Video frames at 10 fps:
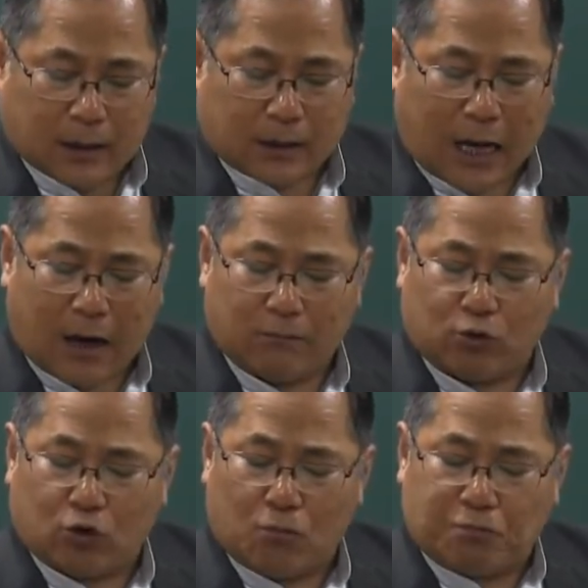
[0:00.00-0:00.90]
다음
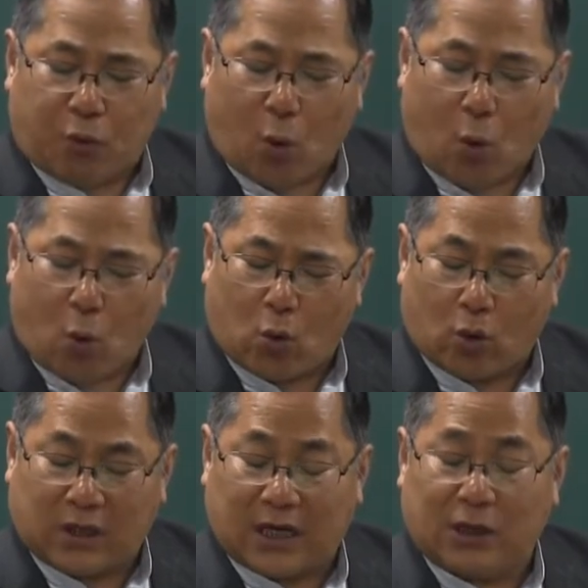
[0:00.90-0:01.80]
중
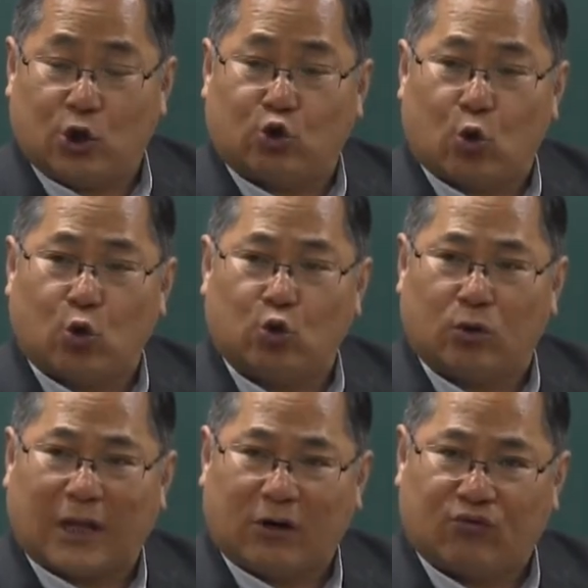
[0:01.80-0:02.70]
보고기간이
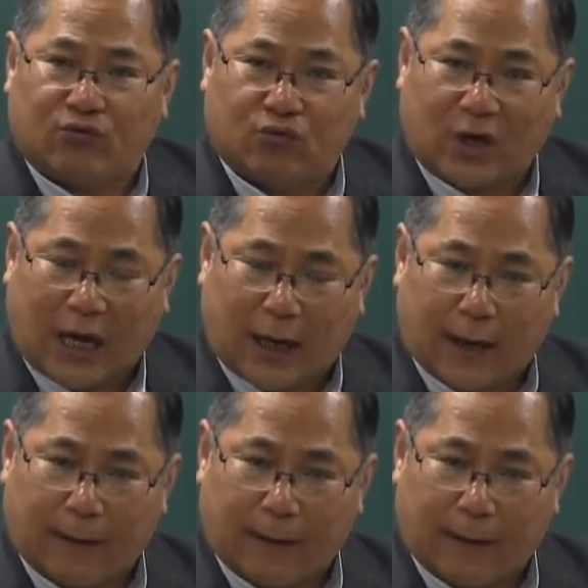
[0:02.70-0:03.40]
종료된 후에